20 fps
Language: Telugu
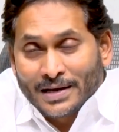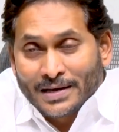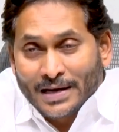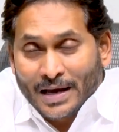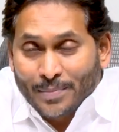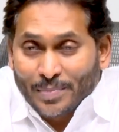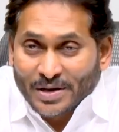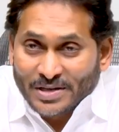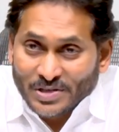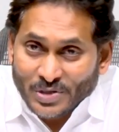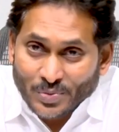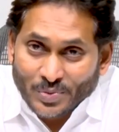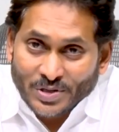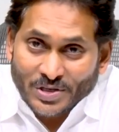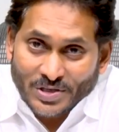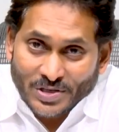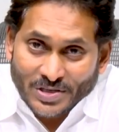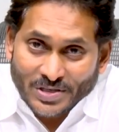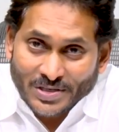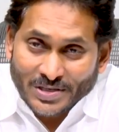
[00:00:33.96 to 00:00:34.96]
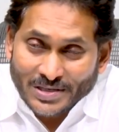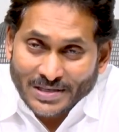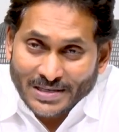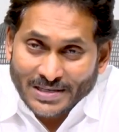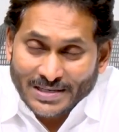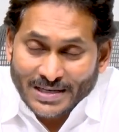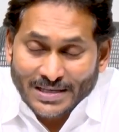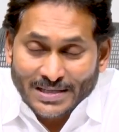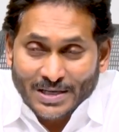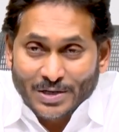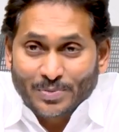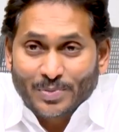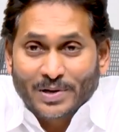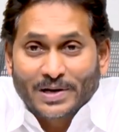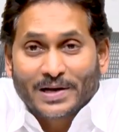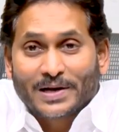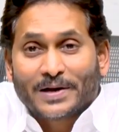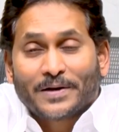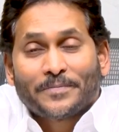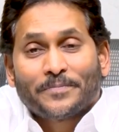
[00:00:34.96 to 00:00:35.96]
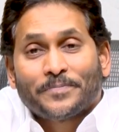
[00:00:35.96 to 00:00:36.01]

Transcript: నా బెస్ట్ విషెస్ ఈ సందర్భంగా